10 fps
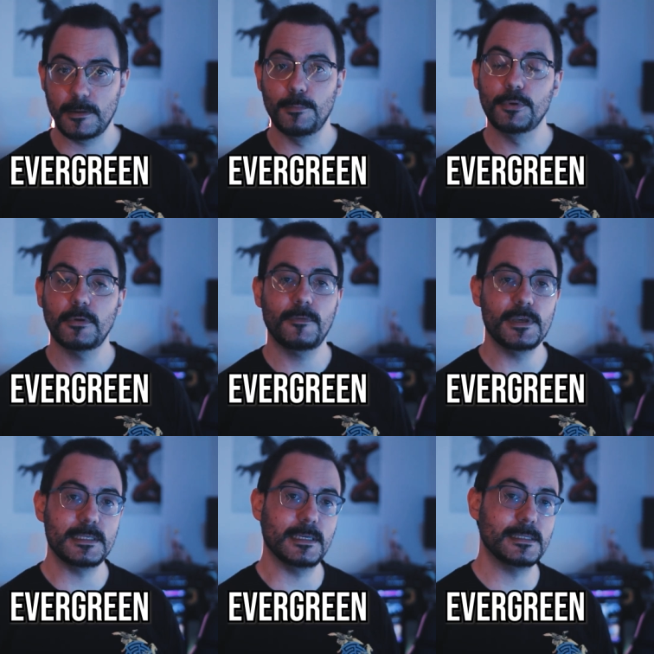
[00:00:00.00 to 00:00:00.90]
da un punto di
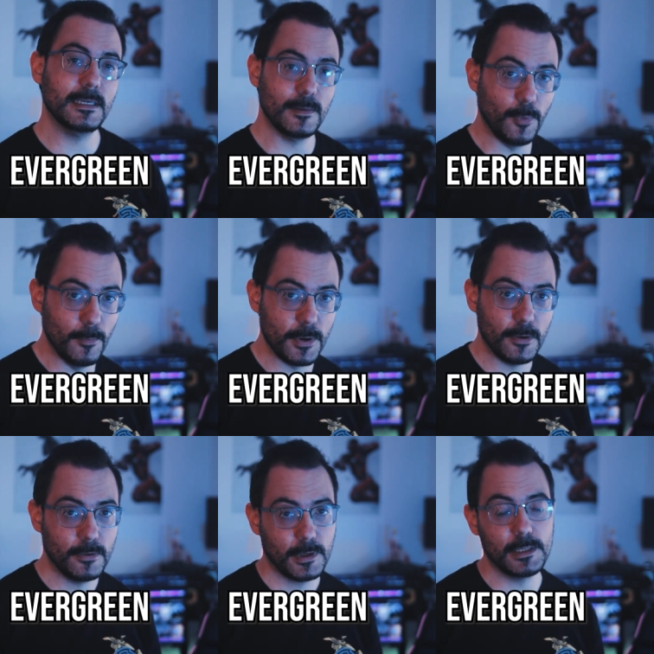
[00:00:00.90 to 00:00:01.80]
vista sia di
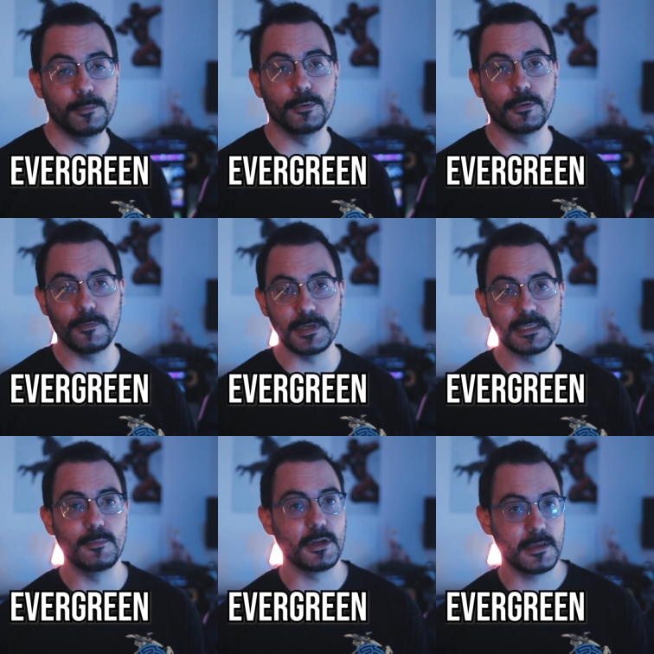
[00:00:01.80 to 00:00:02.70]
pubblico che da un punto di
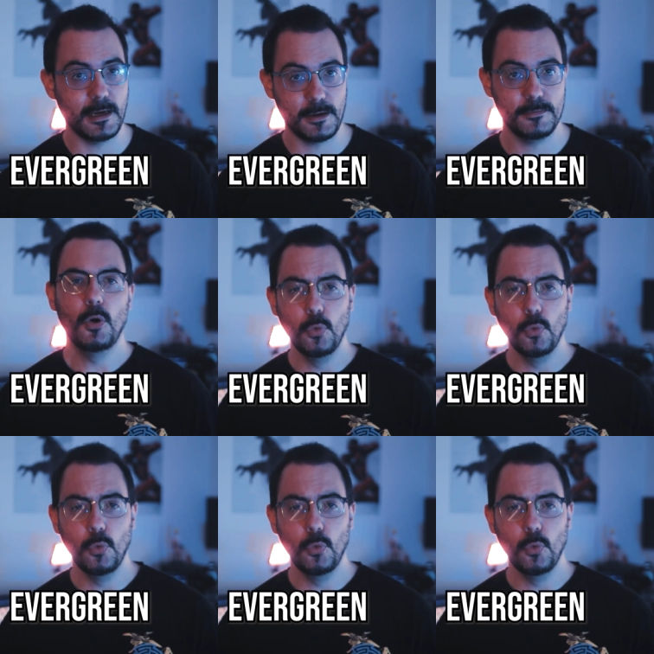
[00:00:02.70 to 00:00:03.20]
vista monetario.